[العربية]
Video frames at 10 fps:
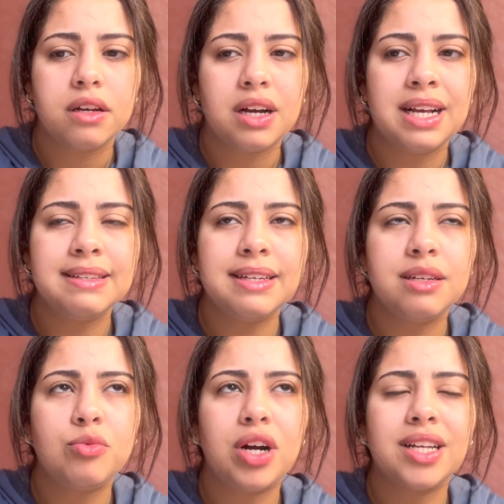قالت لي
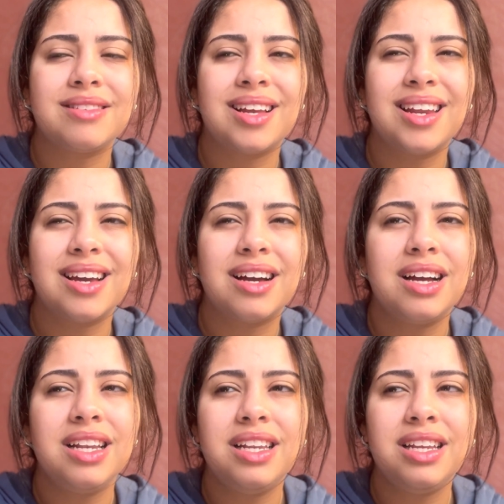بواحد الطريقه
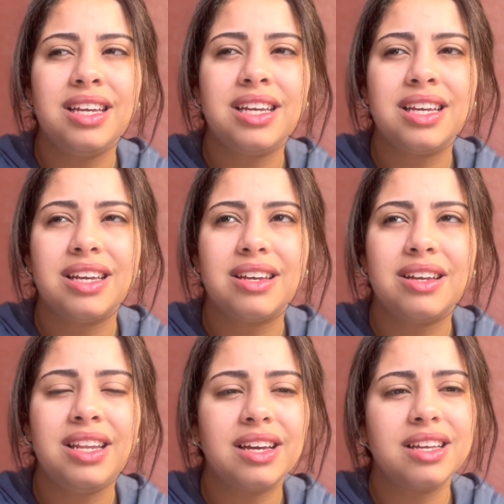اللي
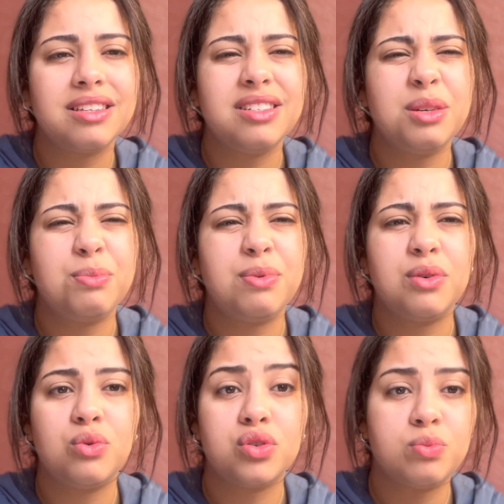اللي كتجيب
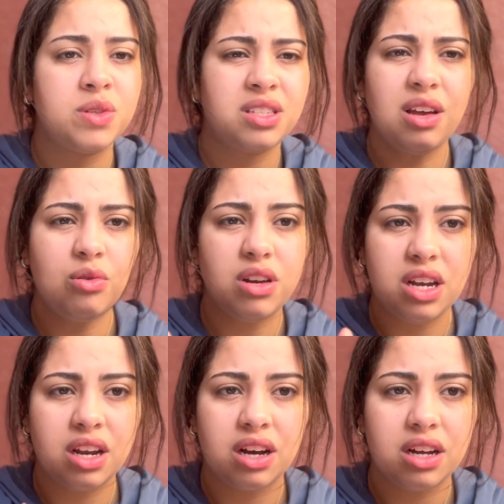واش بصح ولا
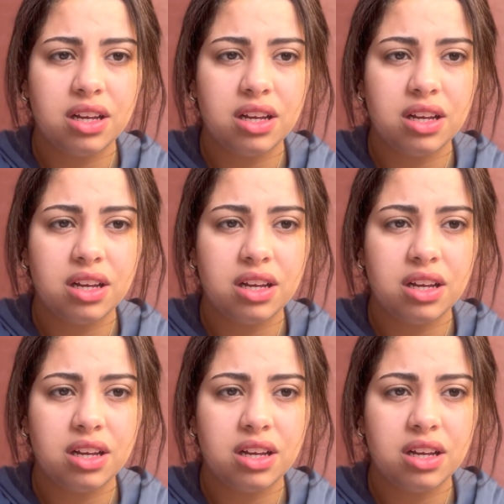لا